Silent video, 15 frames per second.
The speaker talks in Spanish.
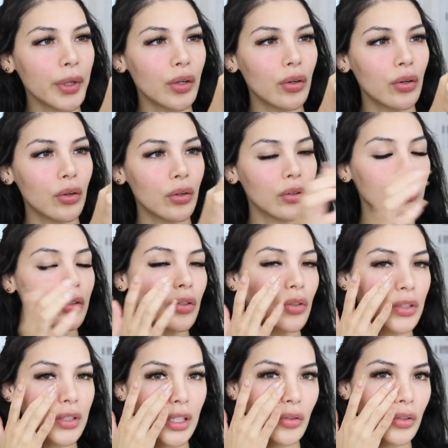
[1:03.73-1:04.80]
pero
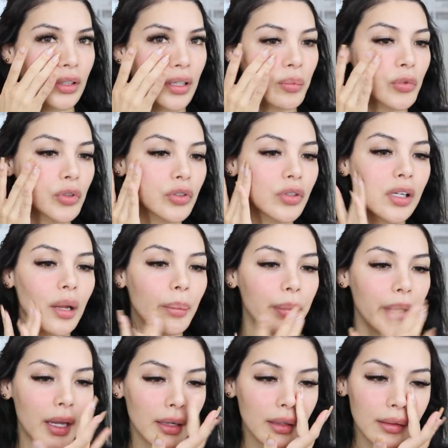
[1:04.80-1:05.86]
no se nota mucho en la
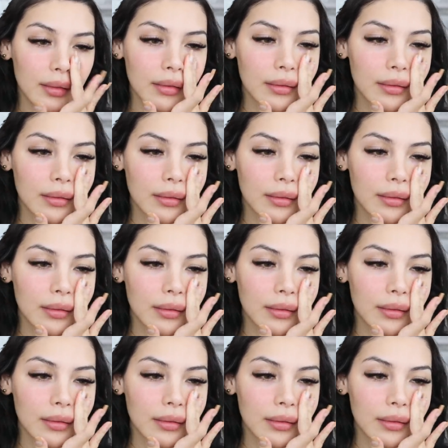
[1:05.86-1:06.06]
piel.